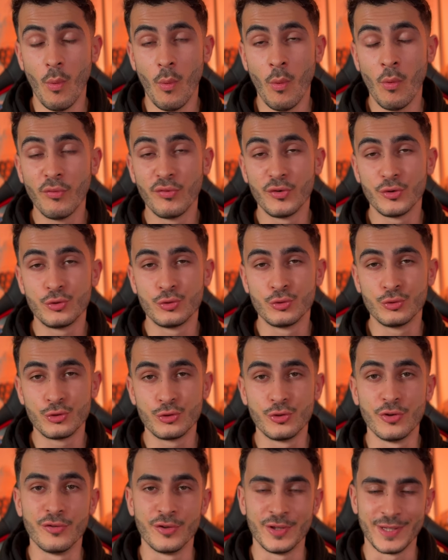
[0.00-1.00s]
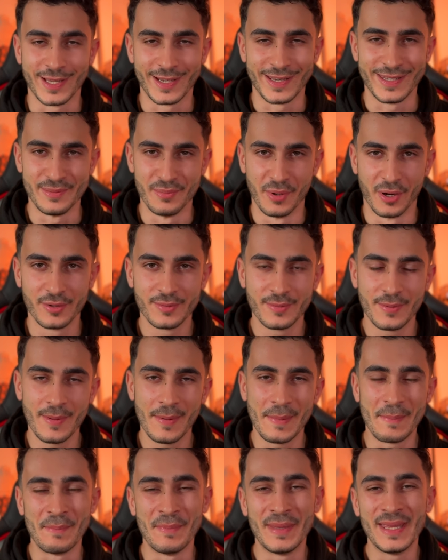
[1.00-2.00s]
On veut tous devenir libres.
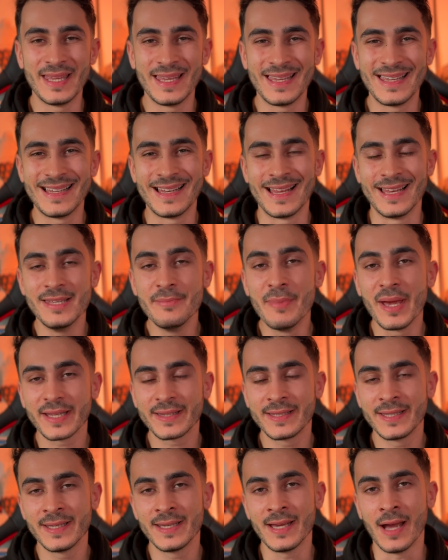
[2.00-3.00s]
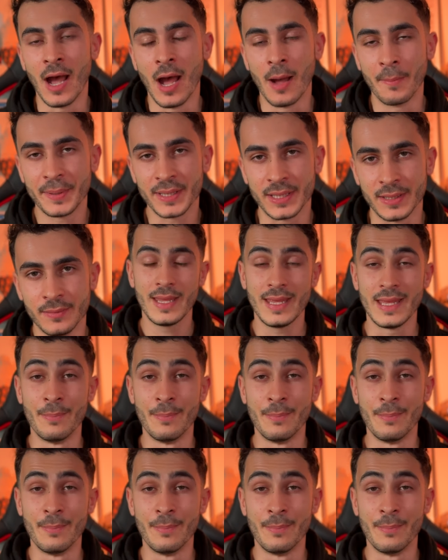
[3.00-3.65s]
Mais la liberté a un prix.